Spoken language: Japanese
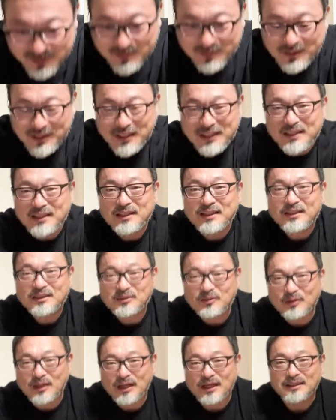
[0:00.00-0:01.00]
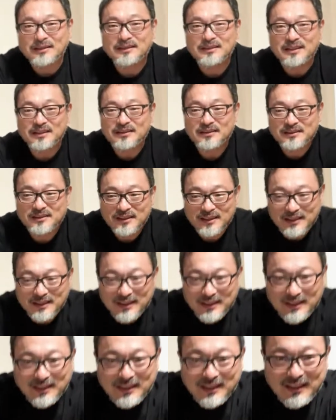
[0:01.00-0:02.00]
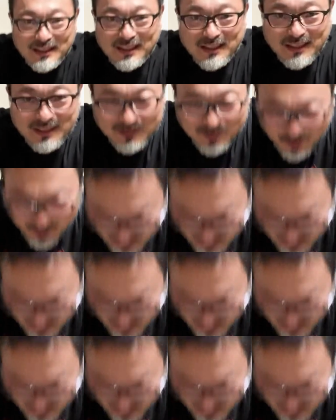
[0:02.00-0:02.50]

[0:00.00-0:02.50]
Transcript: うとね、そんな感じです。えー、飲